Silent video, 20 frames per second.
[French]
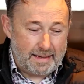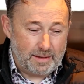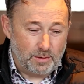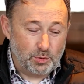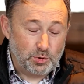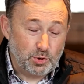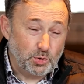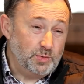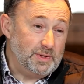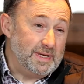
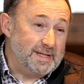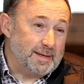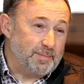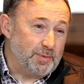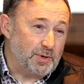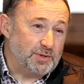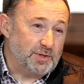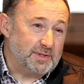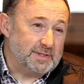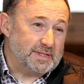Aujourd'hui, il est
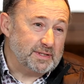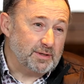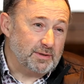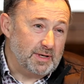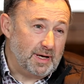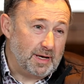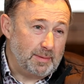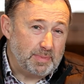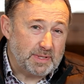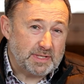important d'être
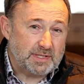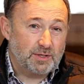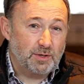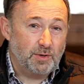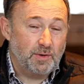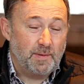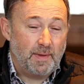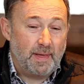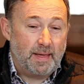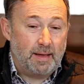là parce que
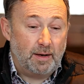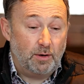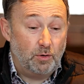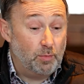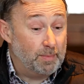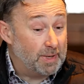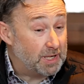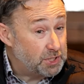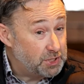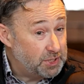le
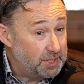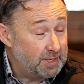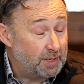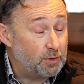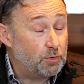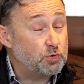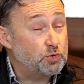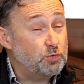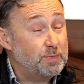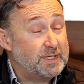marché, la
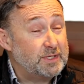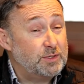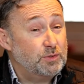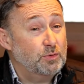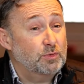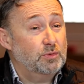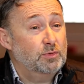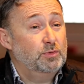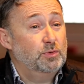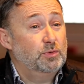consommation
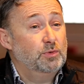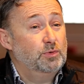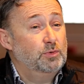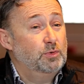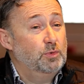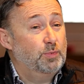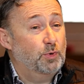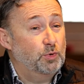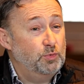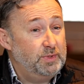de, de,
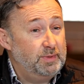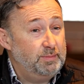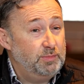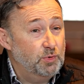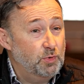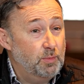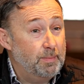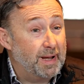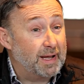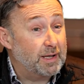produits
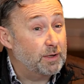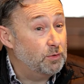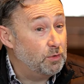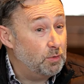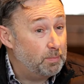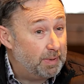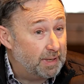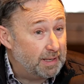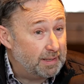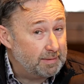bio marque le
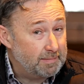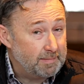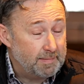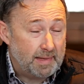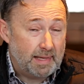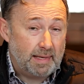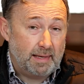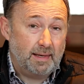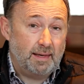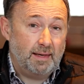pas.
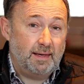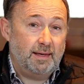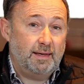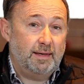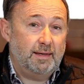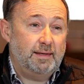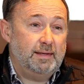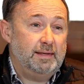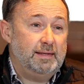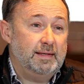Et
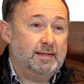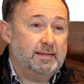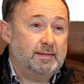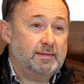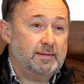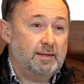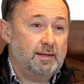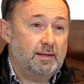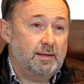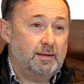il est,
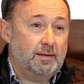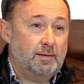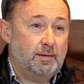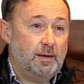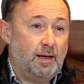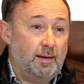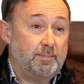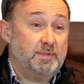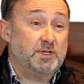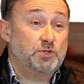euh,
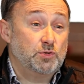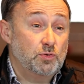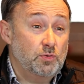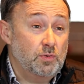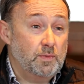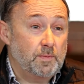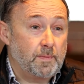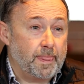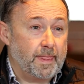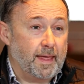à mes yeux,
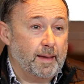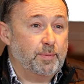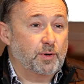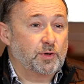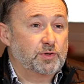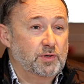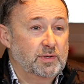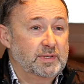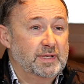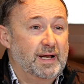
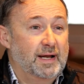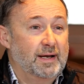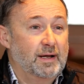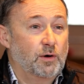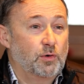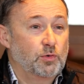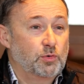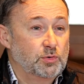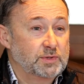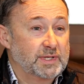important d'aller à la
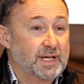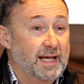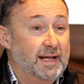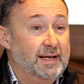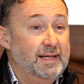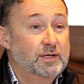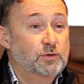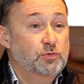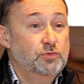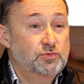rencontre et à
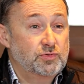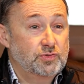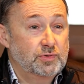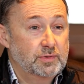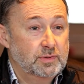l'écoute